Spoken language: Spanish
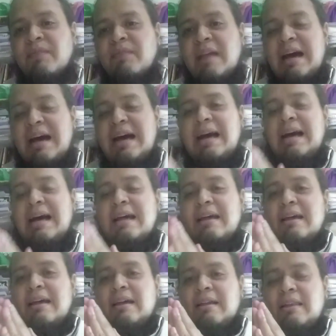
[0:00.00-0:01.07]
a
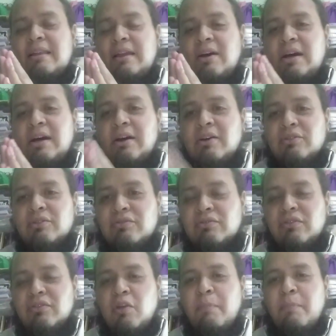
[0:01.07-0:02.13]

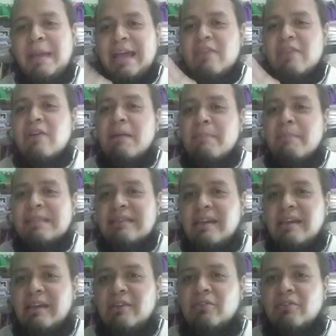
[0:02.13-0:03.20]
los, los pequeños
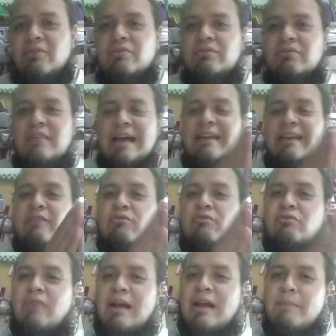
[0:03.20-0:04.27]
campesinos, la
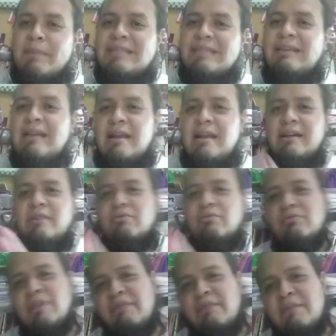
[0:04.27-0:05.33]
agricultura campesina, la
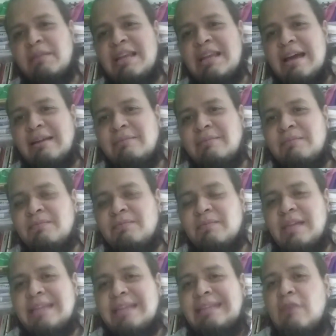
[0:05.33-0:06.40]
agricultura familiar,
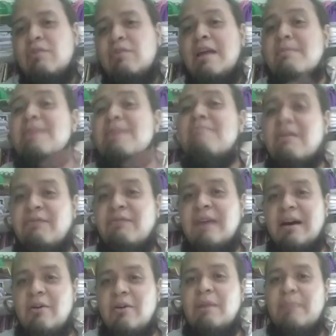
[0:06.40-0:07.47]
que según la misma
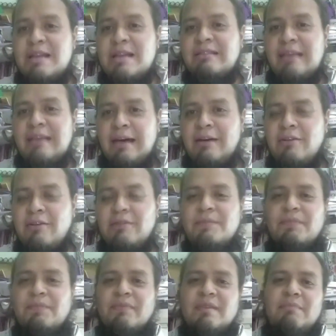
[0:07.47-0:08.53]
FAO ha planteado,
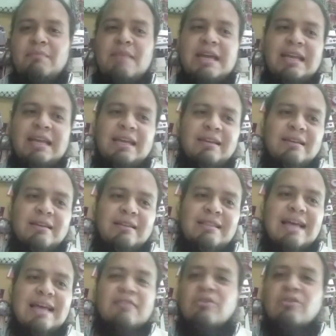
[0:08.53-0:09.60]
viene
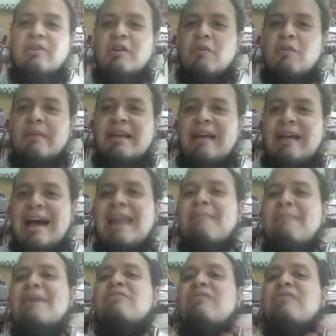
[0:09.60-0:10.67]
dando de comer a la
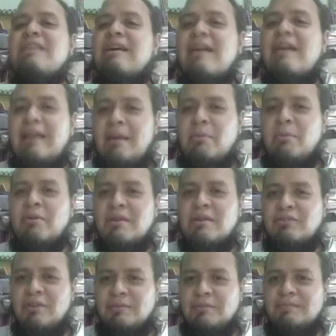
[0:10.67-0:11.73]
mayoría de la población.